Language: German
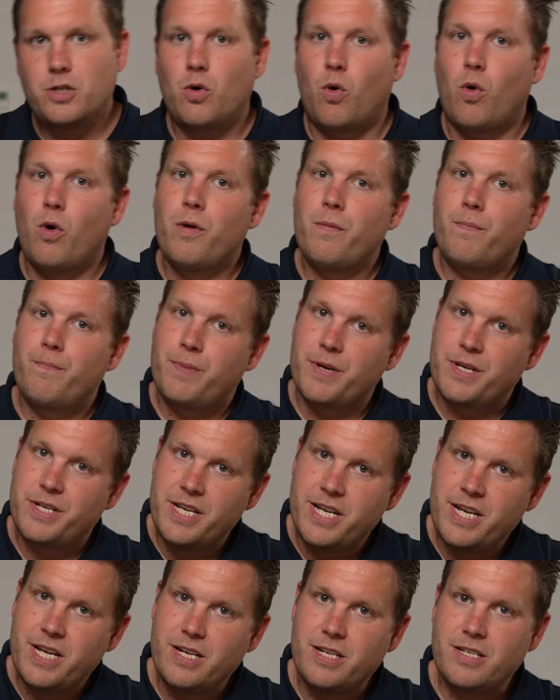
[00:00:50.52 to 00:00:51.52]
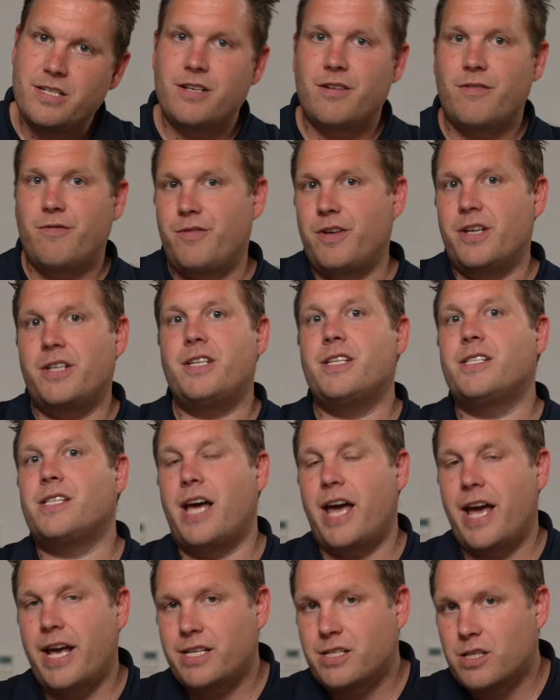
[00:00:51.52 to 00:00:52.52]
und bedient wird
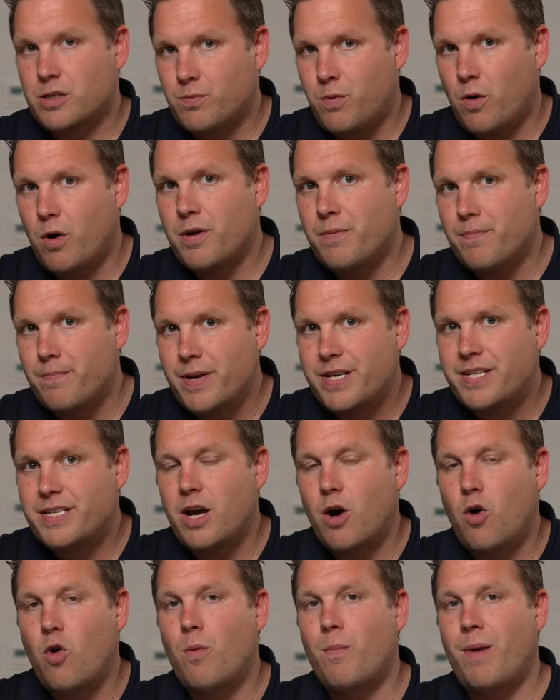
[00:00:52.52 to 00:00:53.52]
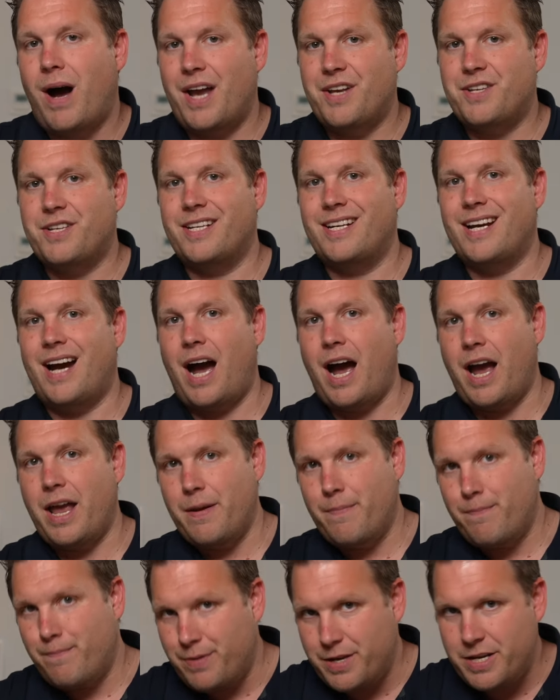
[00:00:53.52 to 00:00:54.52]
dieser Access Point mit der Homatic
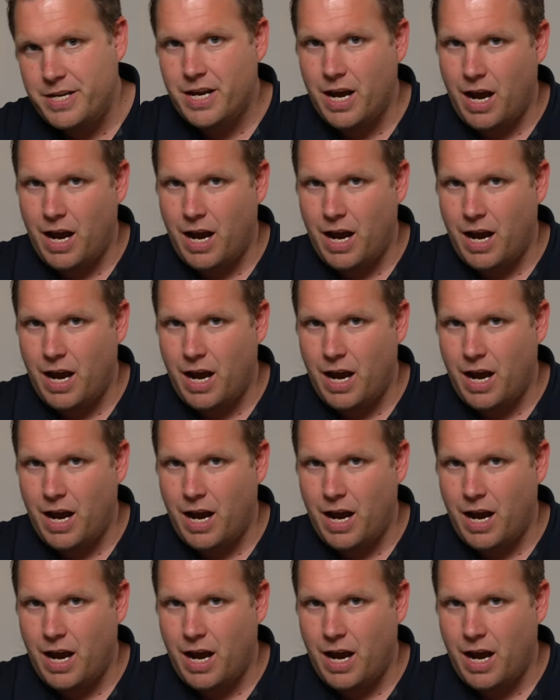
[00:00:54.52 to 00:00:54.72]
IP